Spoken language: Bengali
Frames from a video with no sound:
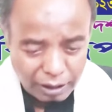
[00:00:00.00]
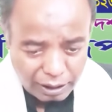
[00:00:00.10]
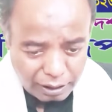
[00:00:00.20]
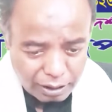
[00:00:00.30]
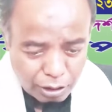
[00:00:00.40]

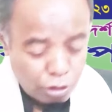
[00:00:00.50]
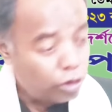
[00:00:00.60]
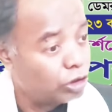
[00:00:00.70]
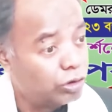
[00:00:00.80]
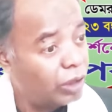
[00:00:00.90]
তাহলে
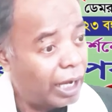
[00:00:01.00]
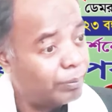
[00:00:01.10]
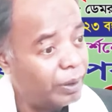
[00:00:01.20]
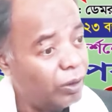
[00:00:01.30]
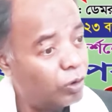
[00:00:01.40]
রজ
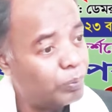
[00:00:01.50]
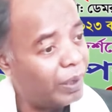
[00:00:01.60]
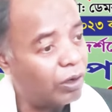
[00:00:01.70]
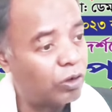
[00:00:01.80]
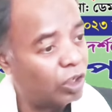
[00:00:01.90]
লাগবে ওই
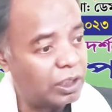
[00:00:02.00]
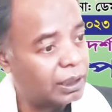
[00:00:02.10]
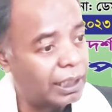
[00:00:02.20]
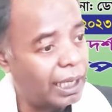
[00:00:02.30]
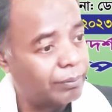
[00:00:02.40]
পালন
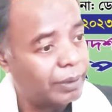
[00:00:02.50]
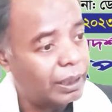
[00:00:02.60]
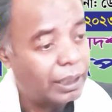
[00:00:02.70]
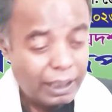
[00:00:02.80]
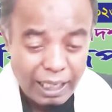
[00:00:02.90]
কর্তাটা লাগবে
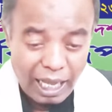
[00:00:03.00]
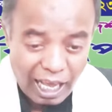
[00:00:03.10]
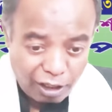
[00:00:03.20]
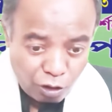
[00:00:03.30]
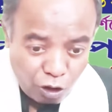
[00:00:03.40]

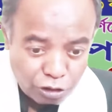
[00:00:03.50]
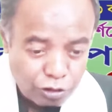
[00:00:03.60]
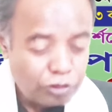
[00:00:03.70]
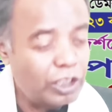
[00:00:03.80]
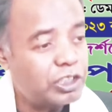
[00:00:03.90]
আর
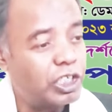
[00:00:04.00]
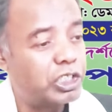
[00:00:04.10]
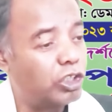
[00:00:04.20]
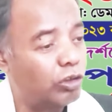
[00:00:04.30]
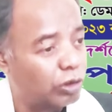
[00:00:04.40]
রজ যে
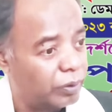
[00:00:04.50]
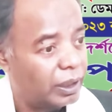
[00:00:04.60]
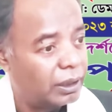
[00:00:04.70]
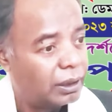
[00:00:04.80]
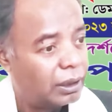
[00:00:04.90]
সৃষ্টি করবে
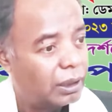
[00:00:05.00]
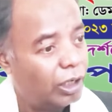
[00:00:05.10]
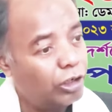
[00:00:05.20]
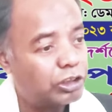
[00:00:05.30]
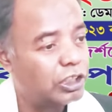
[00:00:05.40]

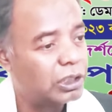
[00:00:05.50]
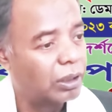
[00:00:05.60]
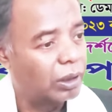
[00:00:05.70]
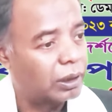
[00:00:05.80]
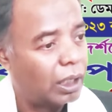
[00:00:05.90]
তাহলে
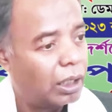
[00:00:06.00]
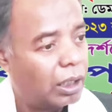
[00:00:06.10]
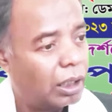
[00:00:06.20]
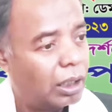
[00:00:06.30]
সৃষ্টিকর্তা